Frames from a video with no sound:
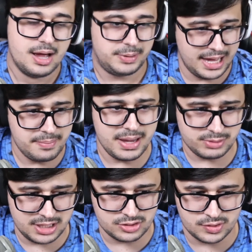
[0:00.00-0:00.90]
Porque era
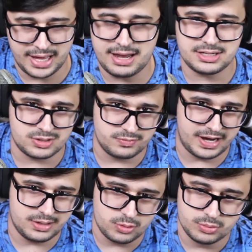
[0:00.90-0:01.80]
meio que isso, né? Era, são,
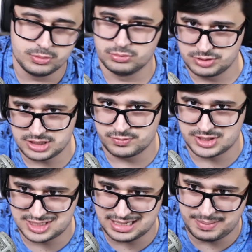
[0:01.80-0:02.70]
não sei se
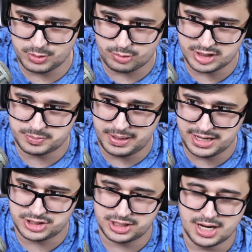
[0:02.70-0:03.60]
vocês sabem, o Crash
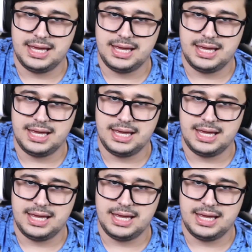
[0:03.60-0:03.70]
Bash,